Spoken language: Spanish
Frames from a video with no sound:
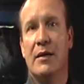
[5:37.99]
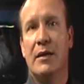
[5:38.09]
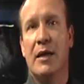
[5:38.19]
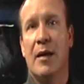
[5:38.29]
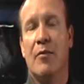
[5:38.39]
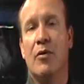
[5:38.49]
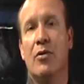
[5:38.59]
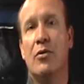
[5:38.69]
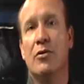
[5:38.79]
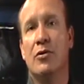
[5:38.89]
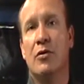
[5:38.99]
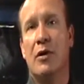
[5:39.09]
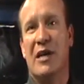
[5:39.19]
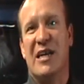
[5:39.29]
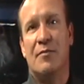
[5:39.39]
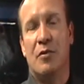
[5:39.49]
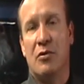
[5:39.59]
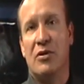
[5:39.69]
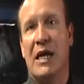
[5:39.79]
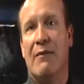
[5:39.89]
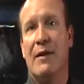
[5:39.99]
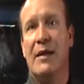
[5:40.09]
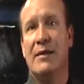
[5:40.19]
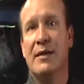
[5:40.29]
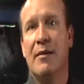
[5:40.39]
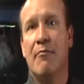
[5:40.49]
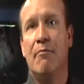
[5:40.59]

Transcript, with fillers: digamos, responsables